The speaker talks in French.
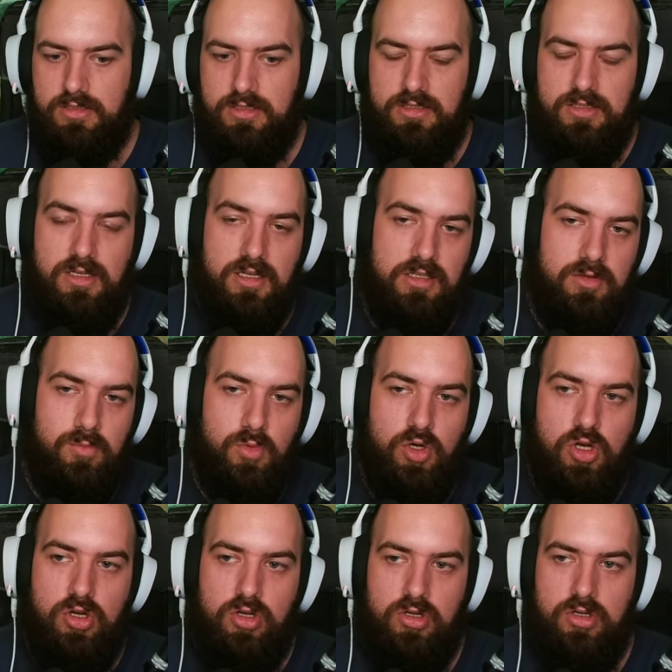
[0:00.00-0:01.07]
des dards des
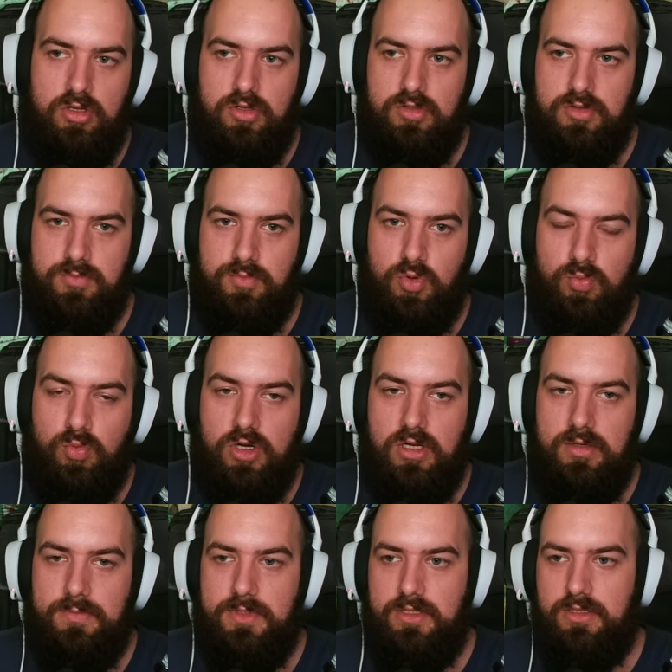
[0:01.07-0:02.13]
morts euh, pour
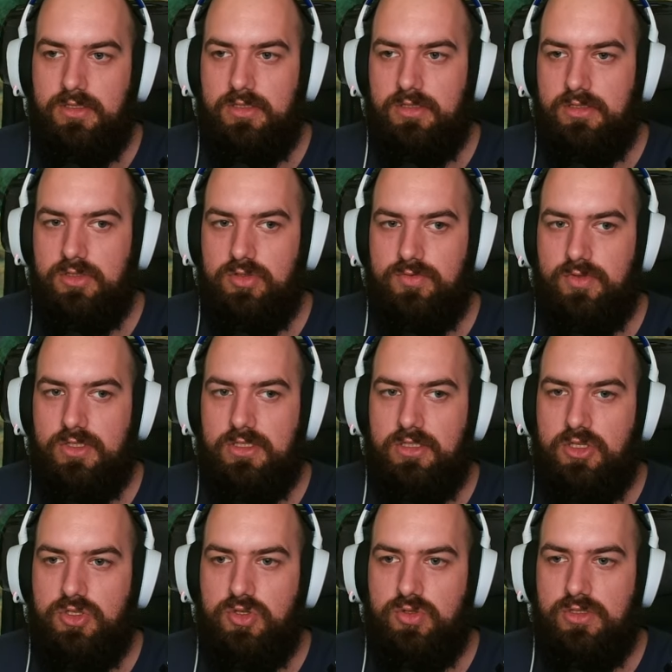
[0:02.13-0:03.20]
moi, mais je vois qu'il y
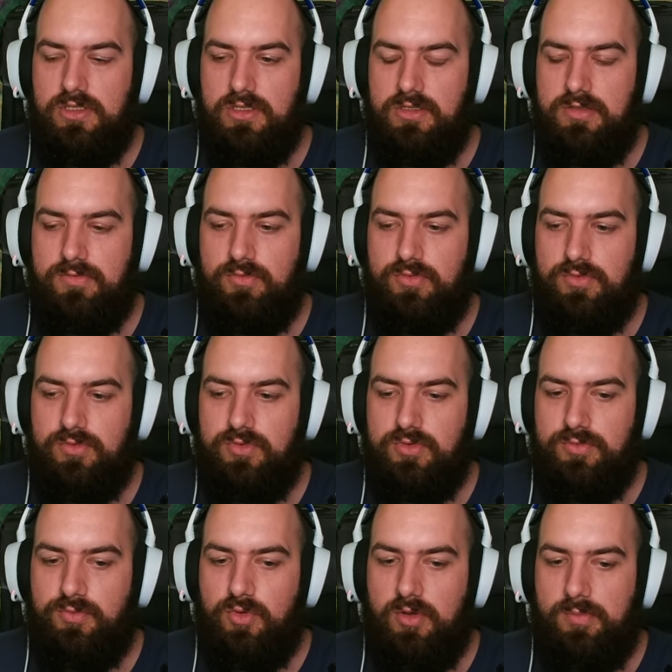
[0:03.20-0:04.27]
a des gens qui
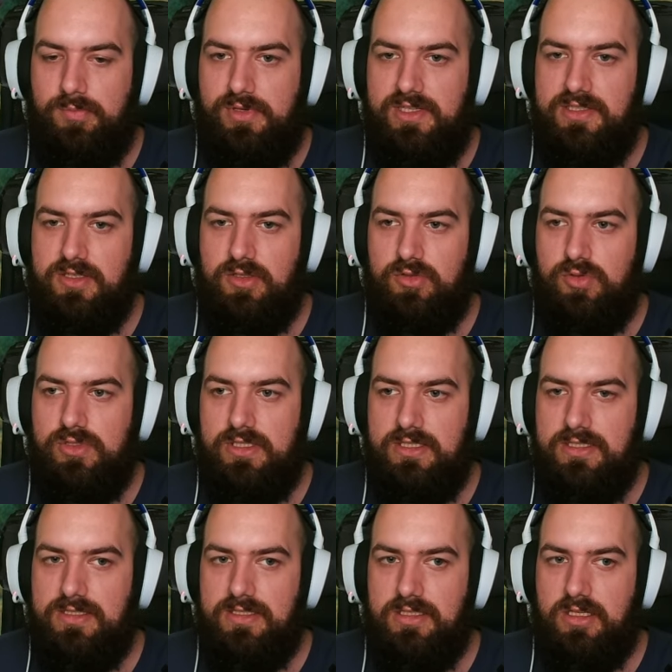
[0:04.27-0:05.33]
se, font un plaisir de
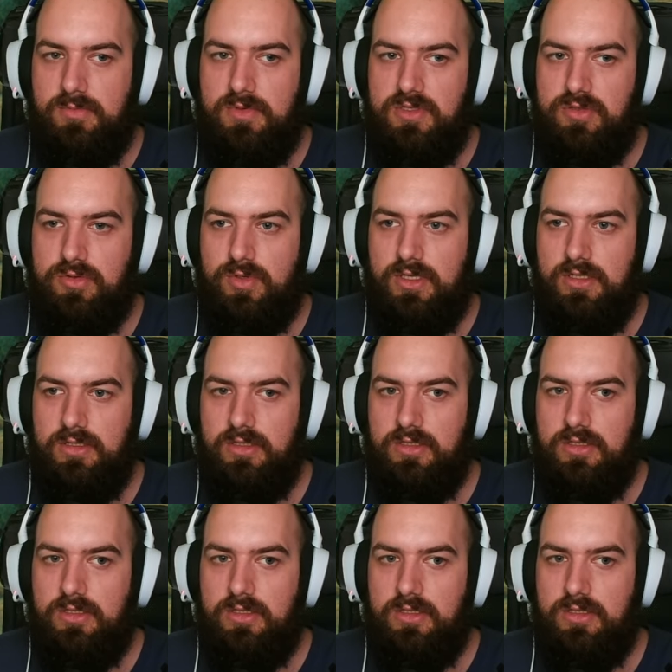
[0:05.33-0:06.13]
l'utiliser comme il se doit.